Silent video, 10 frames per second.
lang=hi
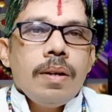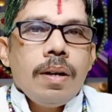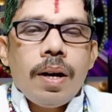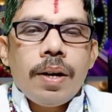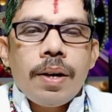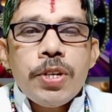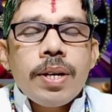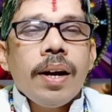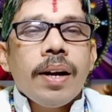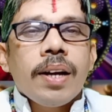
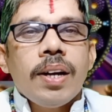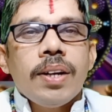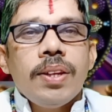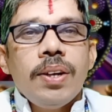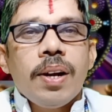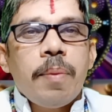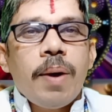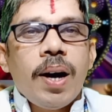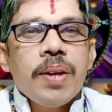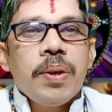नमस्कार राधे राधे हर
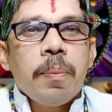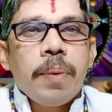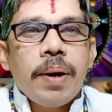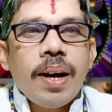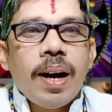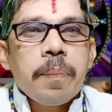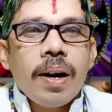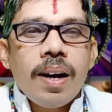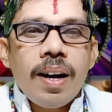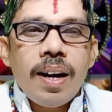महादेव मैं
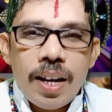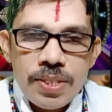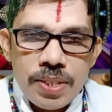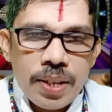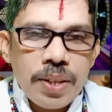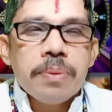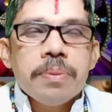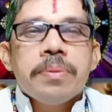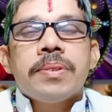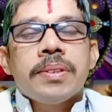आपका आचार्य देव
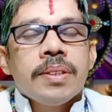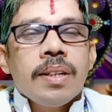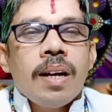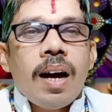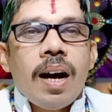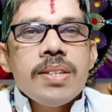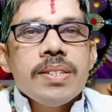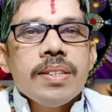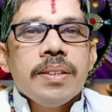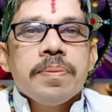आज
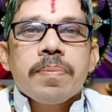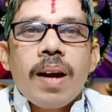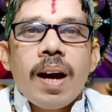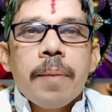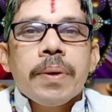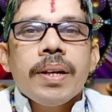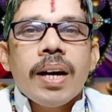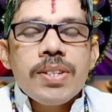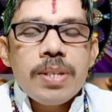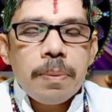आपकी
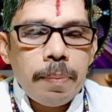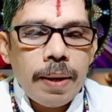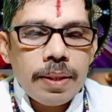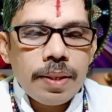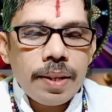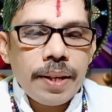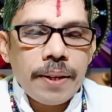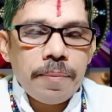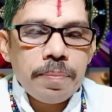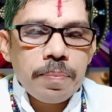राशि पे बात
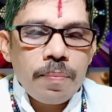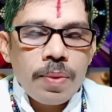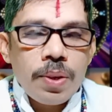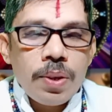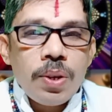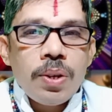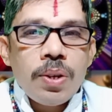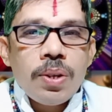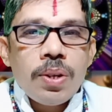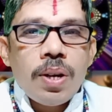करेंगे
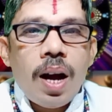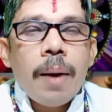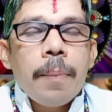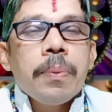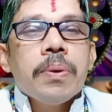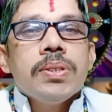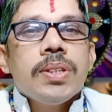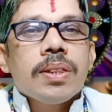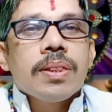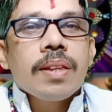आप
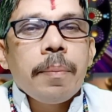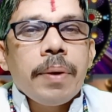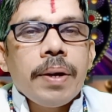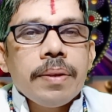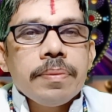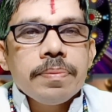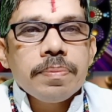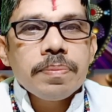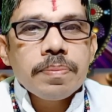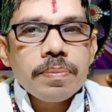चित्रा में
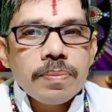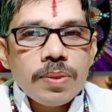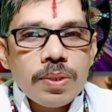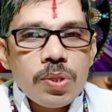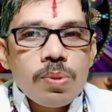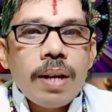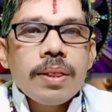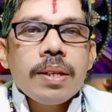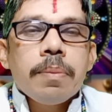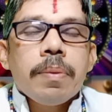
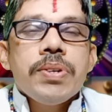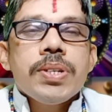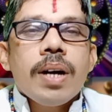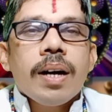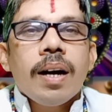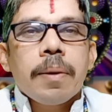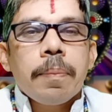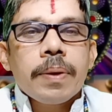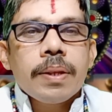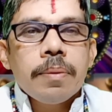स्वाति में विशाखा
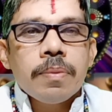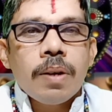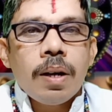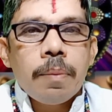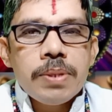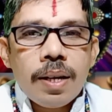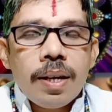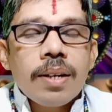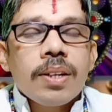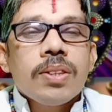के प्रथम
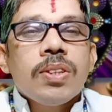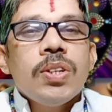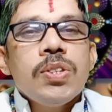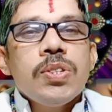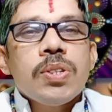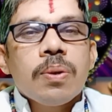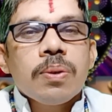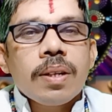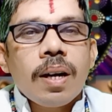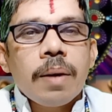विशाखा के तीन
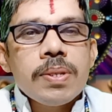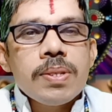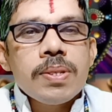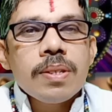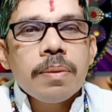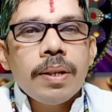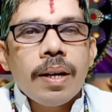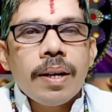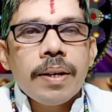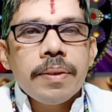चरणों तक आपने जन्म
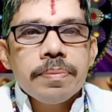लिया है